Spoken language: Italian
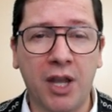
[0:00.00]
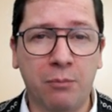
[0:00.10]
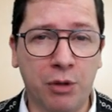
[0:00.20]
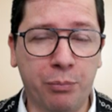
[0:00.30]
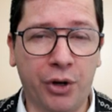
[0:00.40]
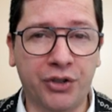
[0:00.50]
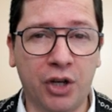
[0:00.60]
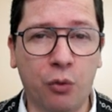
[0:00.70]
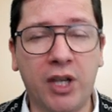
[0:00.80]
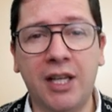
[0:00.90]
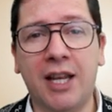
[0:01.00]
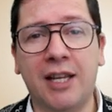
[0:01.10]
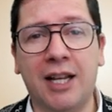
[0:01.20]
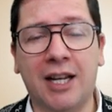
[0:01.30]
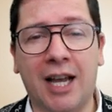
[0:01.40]
Mi puoi seguire
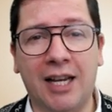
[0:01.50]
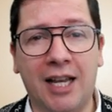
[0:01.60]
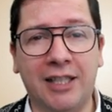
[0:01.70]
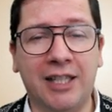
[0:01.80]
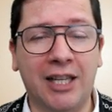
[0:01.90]
nel canale di